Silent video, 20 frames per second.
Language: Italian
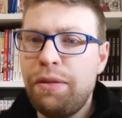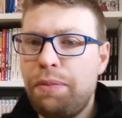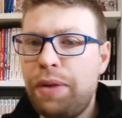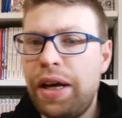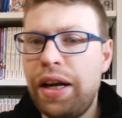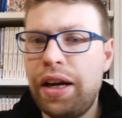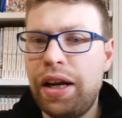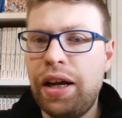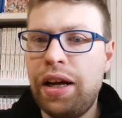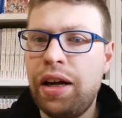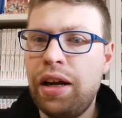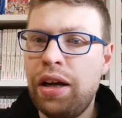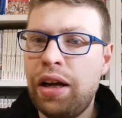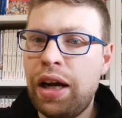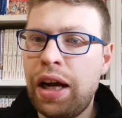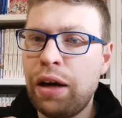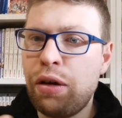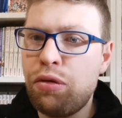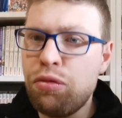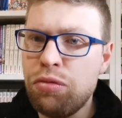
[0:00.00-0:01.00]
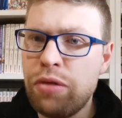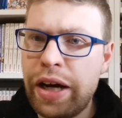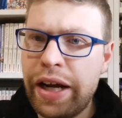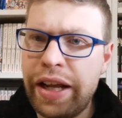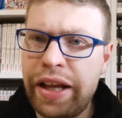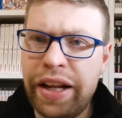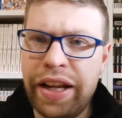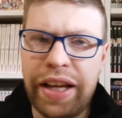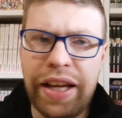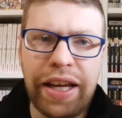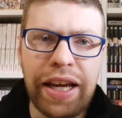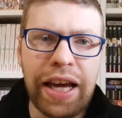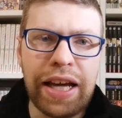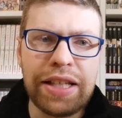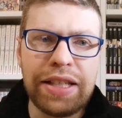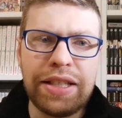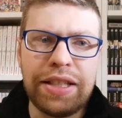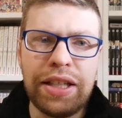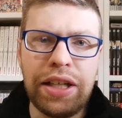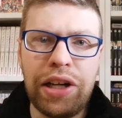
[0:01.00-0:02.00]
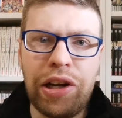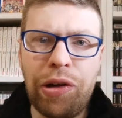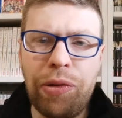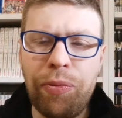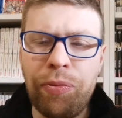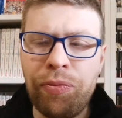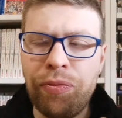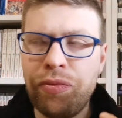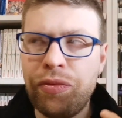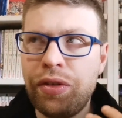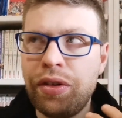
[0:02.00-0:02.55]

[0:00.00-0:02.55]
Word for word: per eh, accumulare ricchezze